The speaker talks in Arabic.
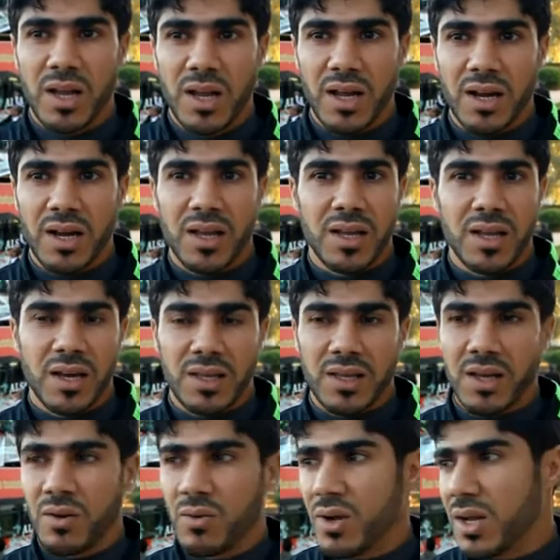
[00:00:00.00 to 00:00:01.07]
لا
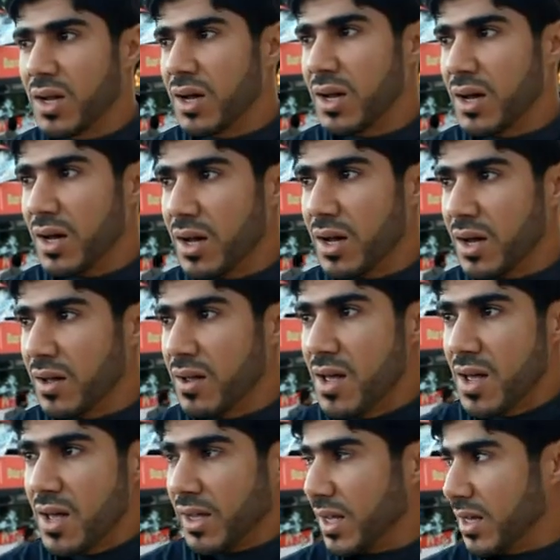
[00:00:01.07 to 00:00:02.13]
الرياضه ولا
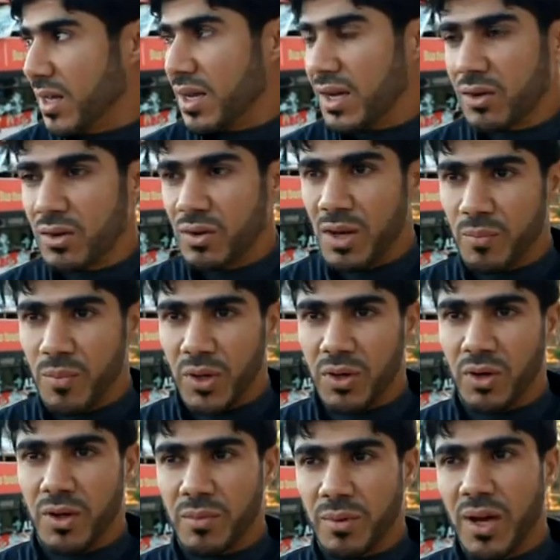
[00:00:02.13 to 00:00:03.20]
كذلك اولمبيك
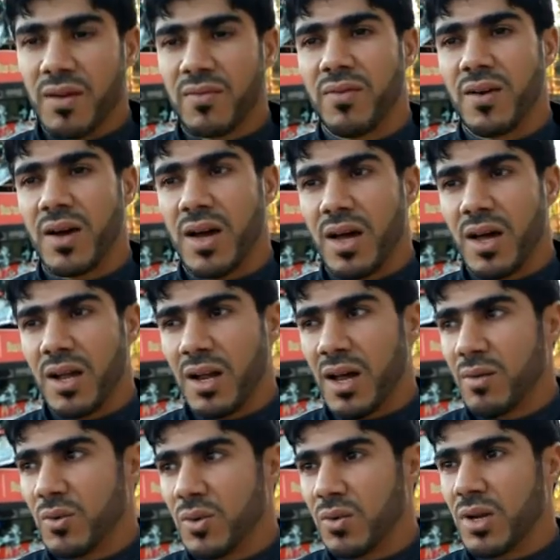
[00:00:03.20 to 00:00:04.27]
خريبكا
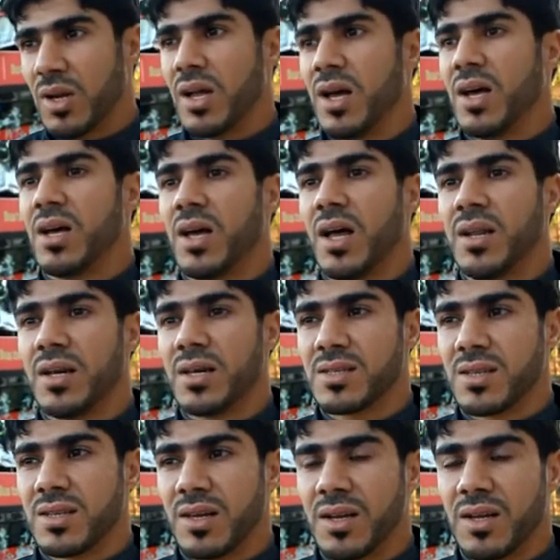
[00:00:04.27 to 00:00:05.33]
فالحمد لله حنا
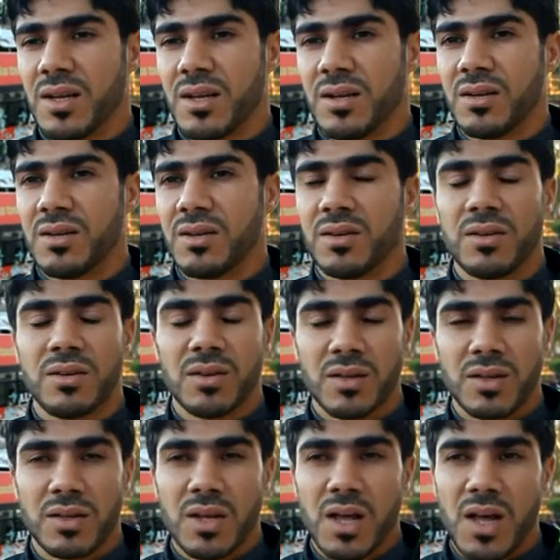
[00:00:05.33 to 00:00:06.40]
استطعنا
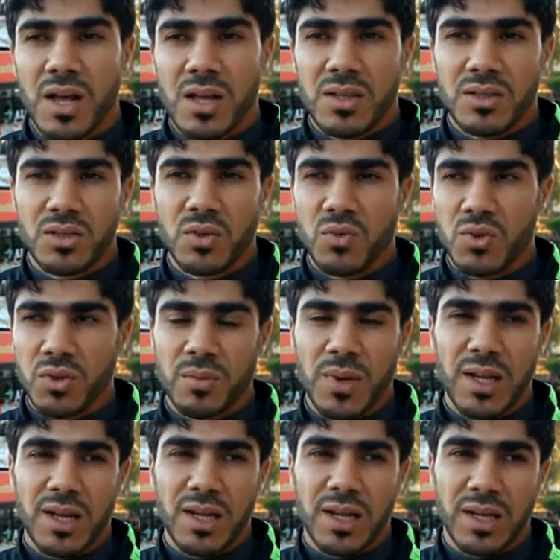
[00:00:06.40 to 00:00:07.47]
نتوجوا
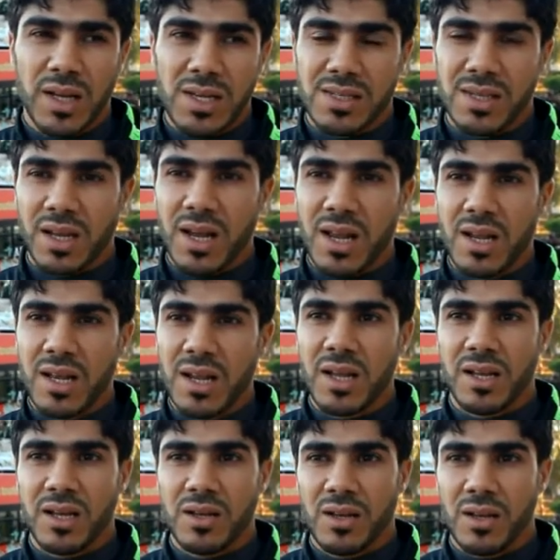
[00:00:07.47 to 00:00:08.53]
بهذا الكاس الغاليه
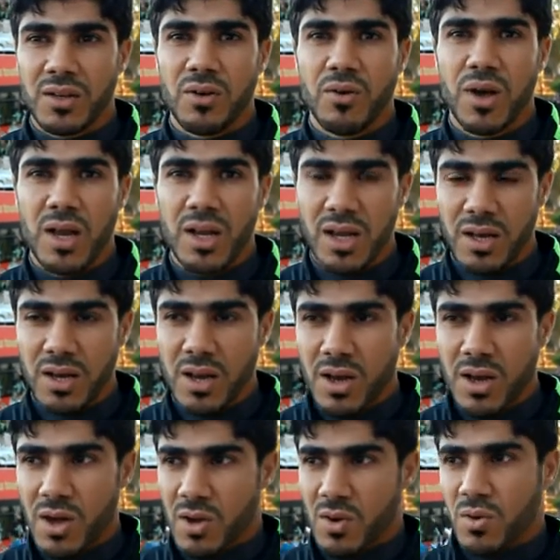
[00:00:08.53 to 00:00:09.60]
اللي كنهديوها ليه
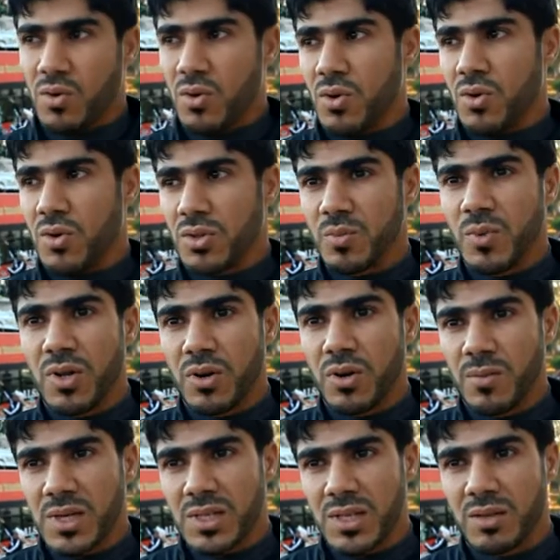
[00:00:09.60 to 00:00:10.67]

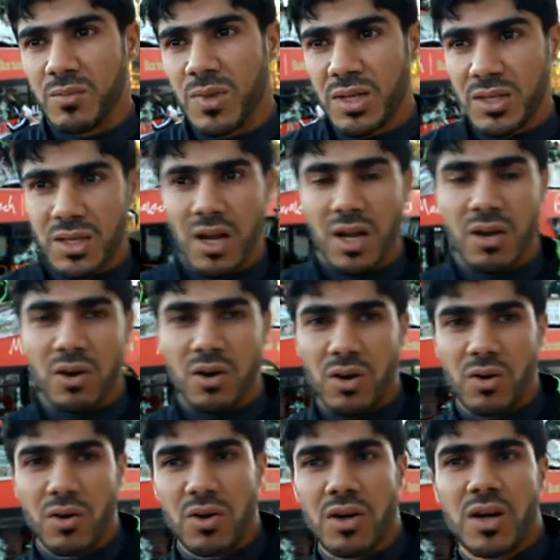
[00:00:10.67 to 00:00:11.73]
ونتمنوا مزيد من
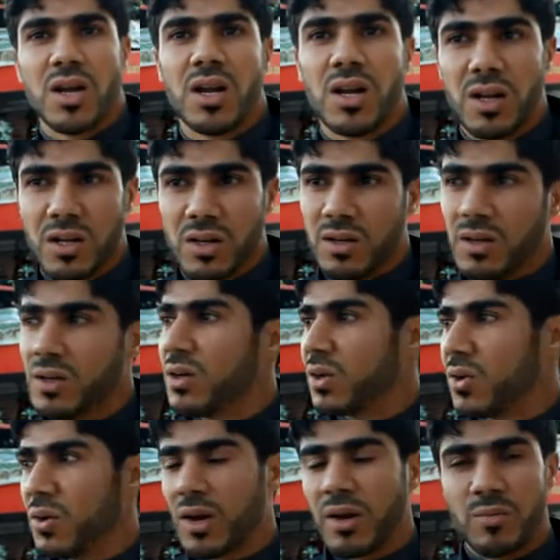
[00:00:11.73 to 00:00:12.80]
التعلق آه،
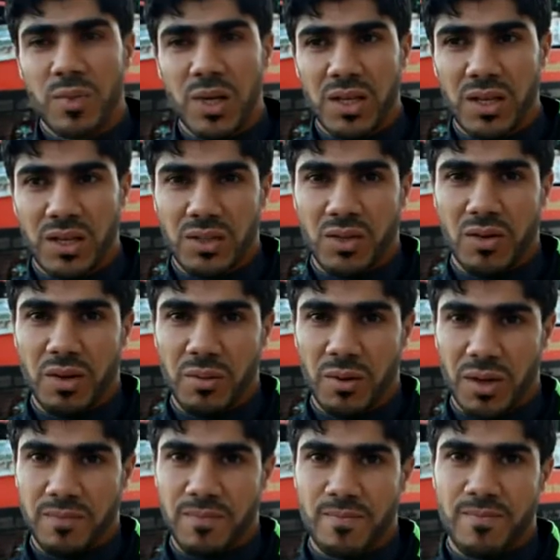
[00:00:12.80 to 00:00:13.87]
الكره بمدينه خريبه
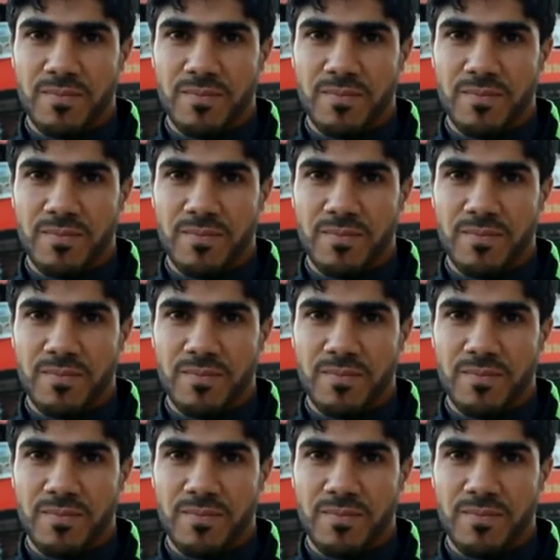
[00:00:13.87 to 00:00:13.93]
